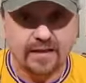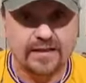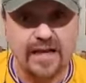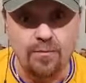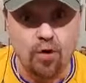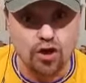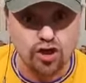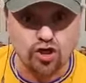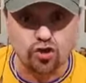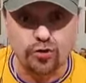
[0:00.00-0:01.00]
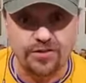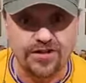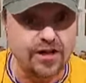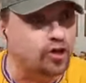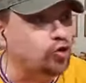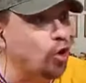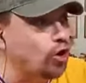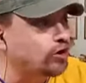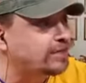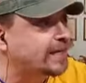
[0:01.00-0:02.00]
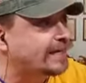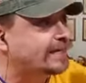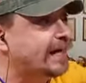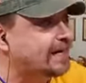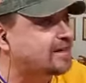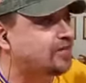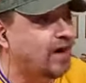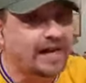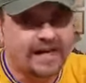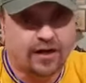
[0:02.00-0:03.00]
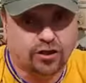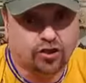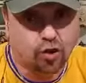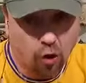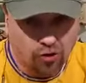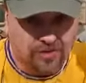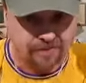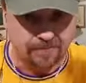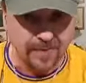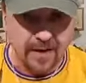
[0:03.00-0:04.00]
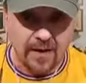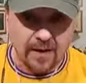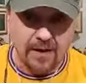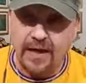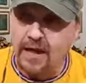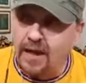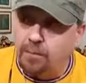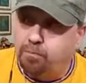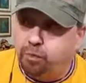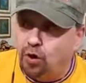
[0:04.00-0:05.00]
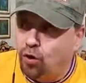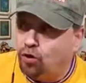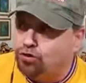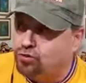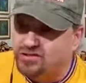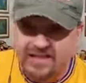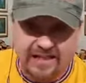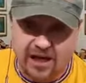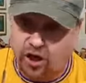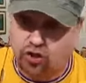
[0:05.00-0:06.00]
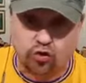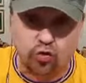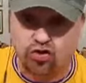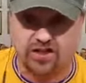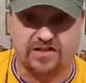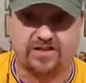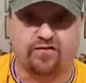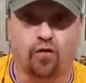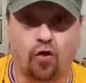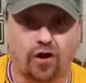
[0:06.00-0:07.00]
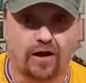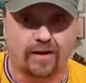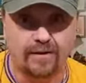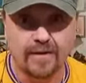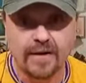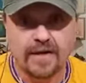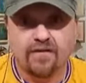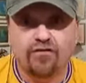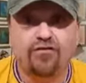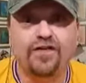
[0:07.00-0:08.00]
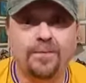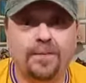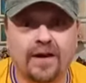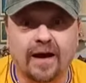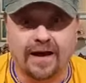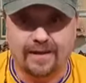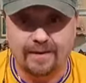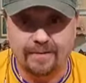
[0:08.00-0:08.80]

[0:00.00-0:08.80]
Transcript: ты можешь уйти гордо, как Вакарчук, или плюхнуться, как туша Сивоха. Выбирай.